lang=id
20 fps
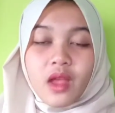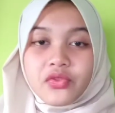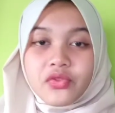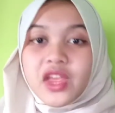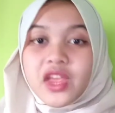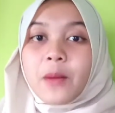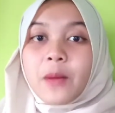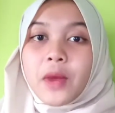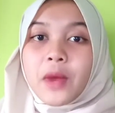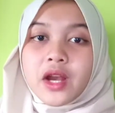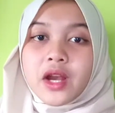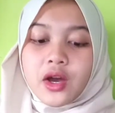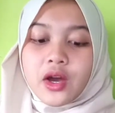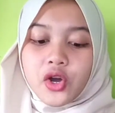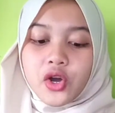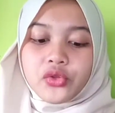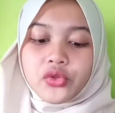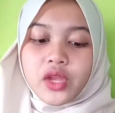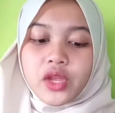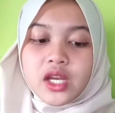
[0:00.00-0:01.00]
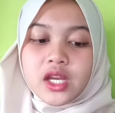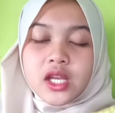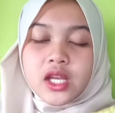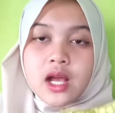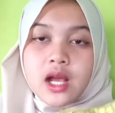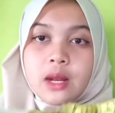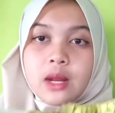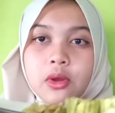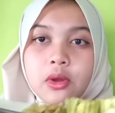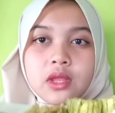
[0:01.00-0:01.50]
tiap ada konten ini
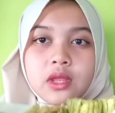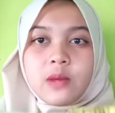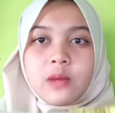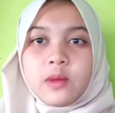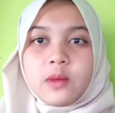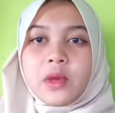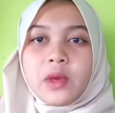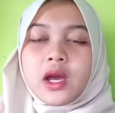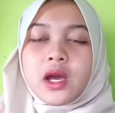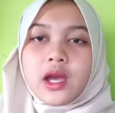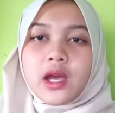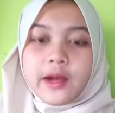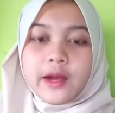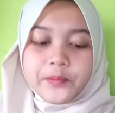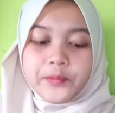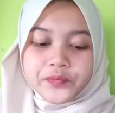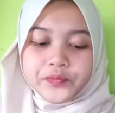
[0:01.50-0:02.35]
yang lewat di FPP kayak